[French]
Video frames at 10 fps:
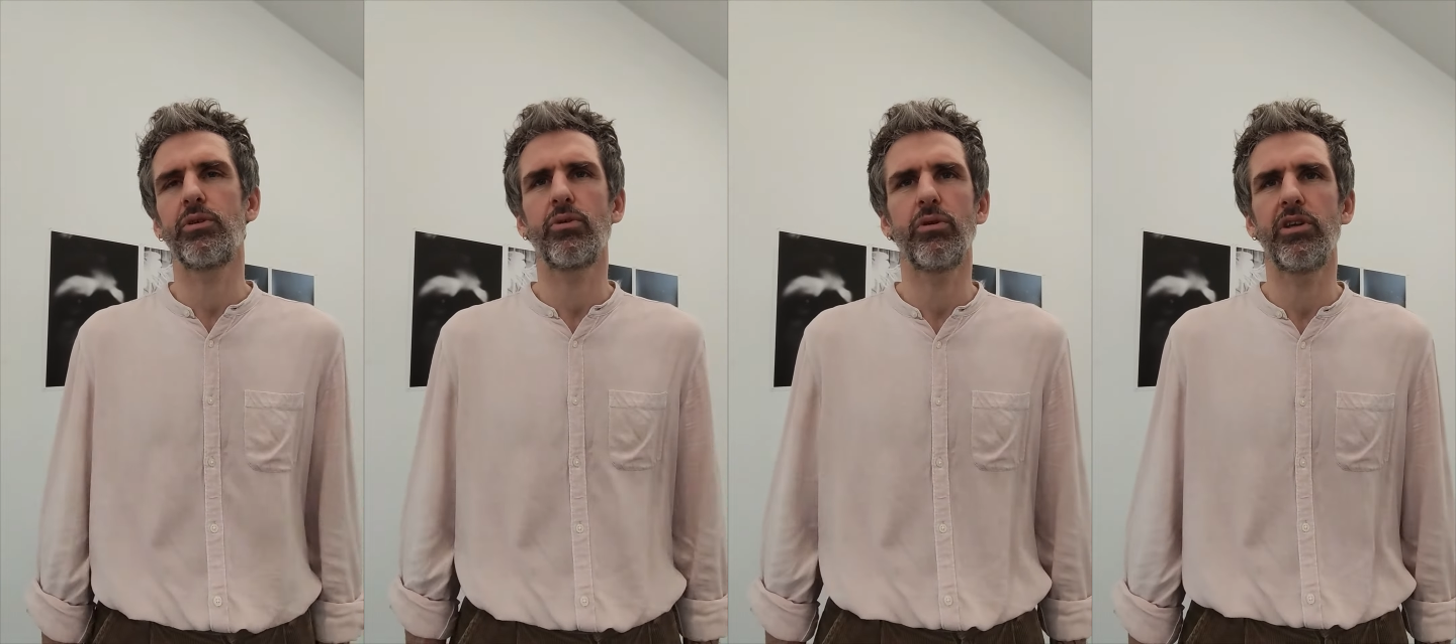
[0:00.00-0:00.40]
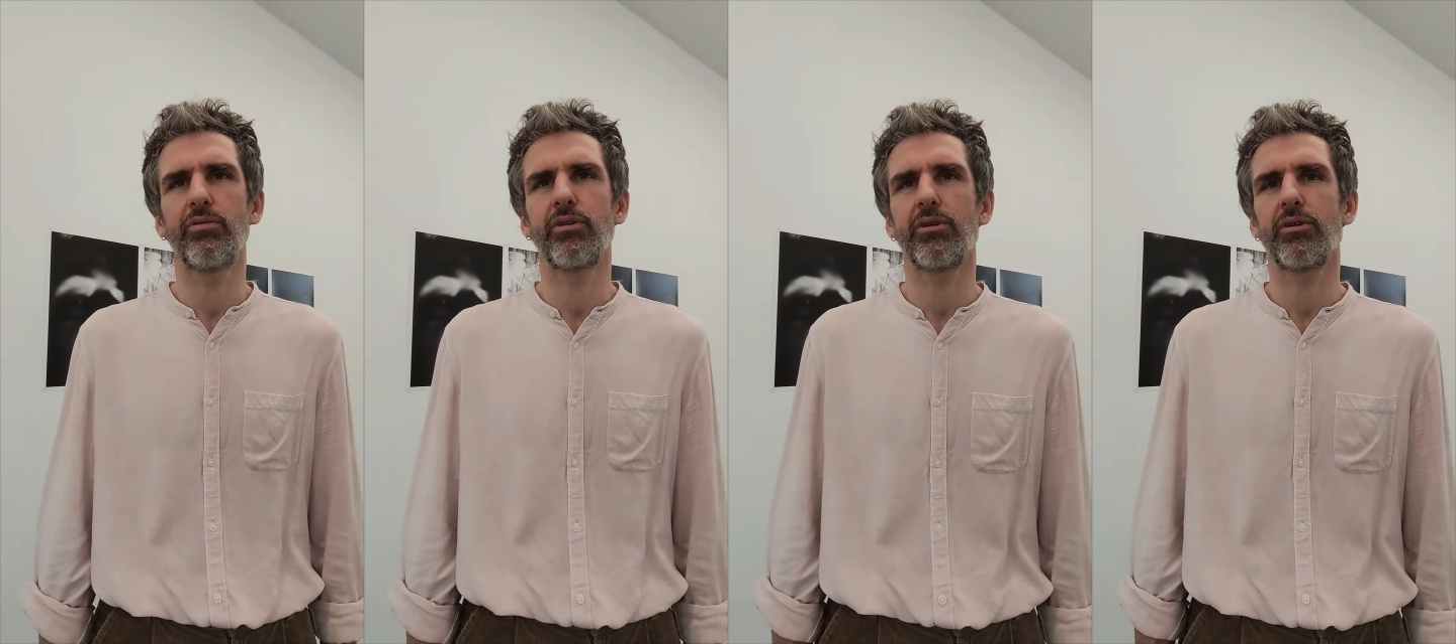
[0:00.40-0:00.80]
et dans le
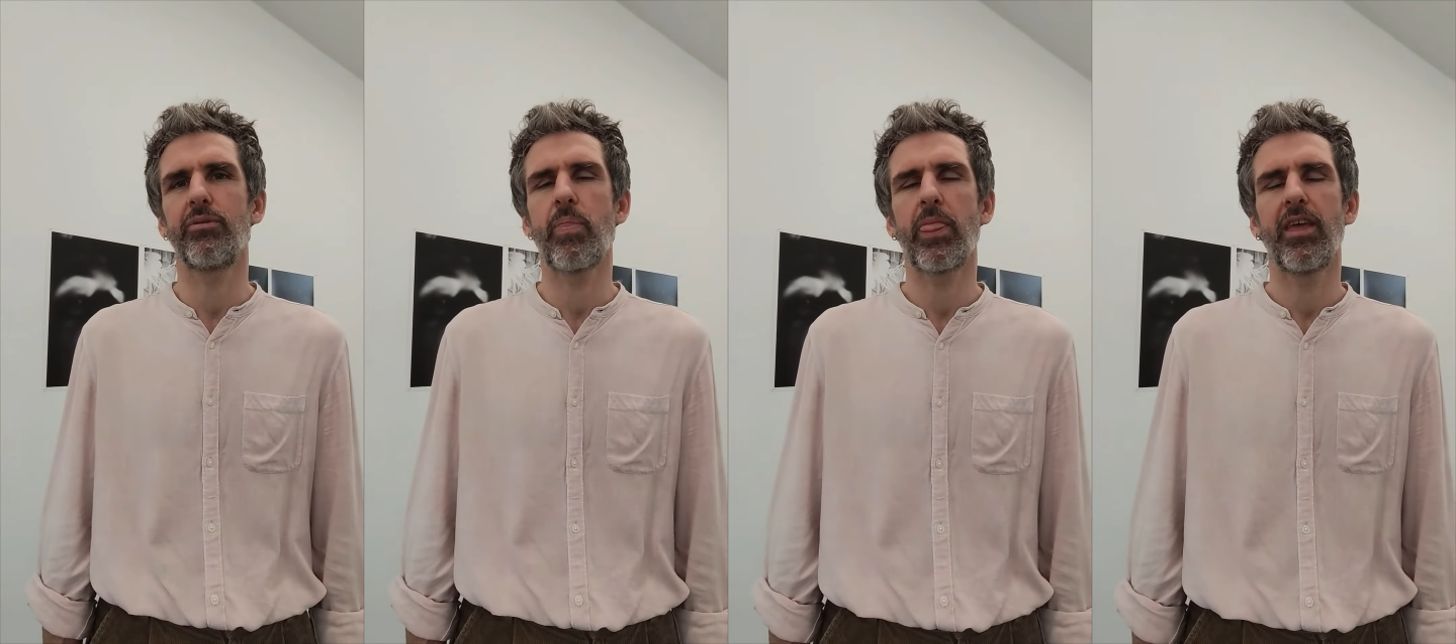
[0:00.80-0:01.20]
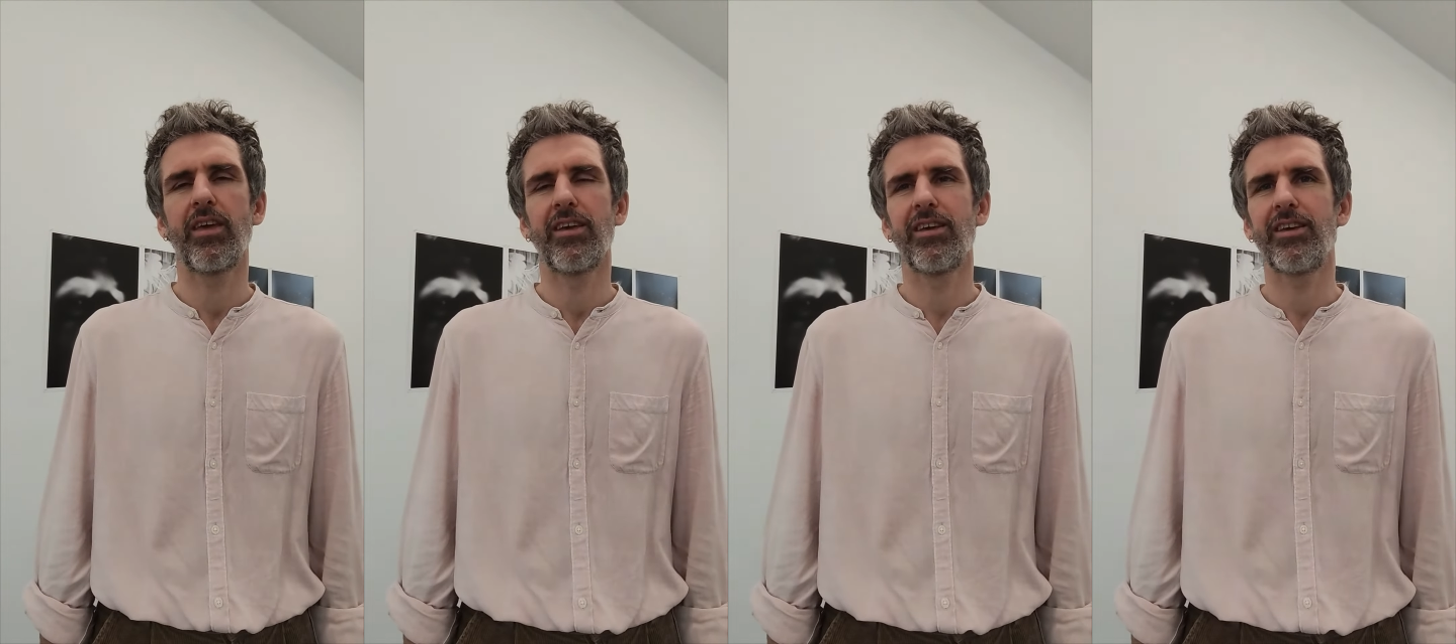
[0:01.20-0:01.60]
livre
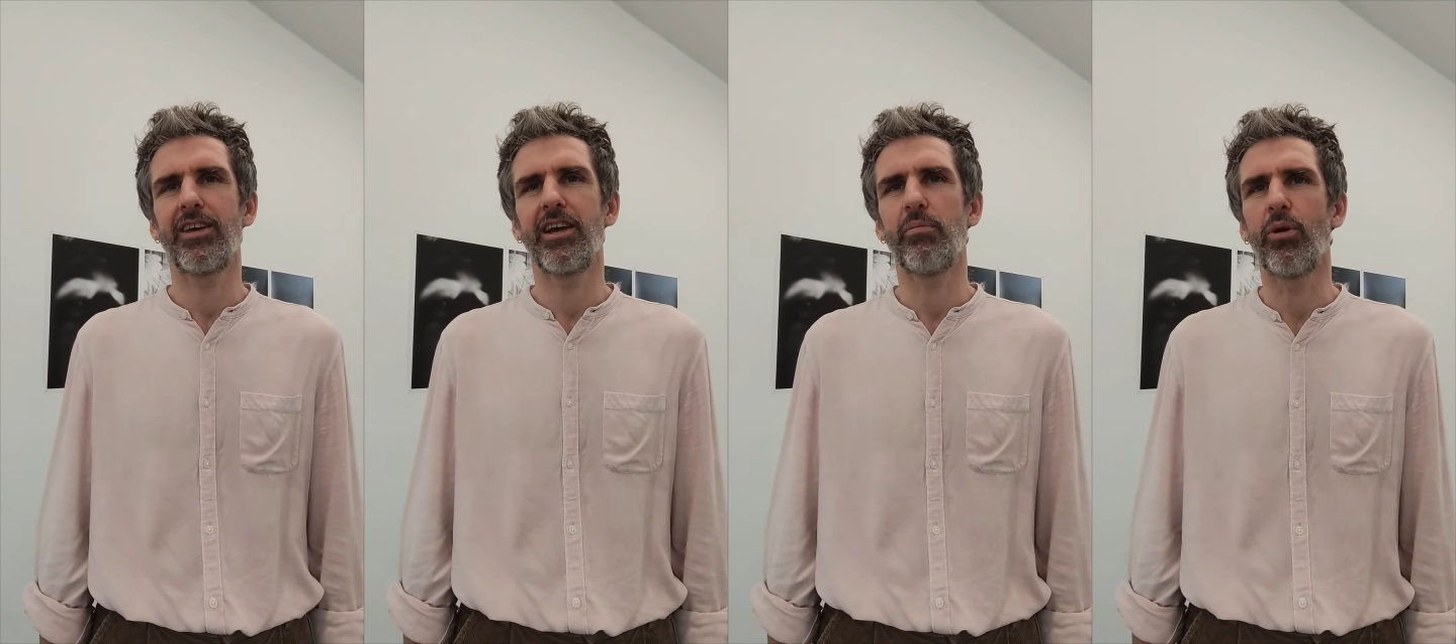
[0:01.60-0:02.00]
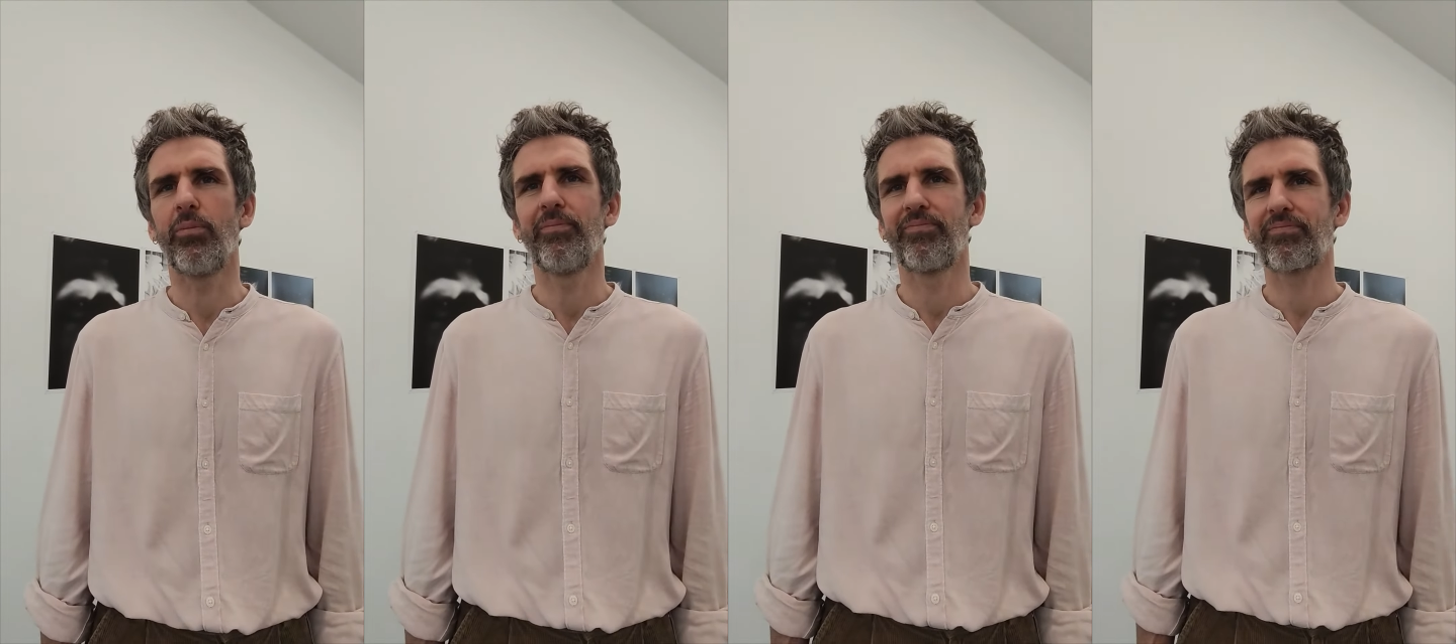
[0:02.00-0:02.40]
également.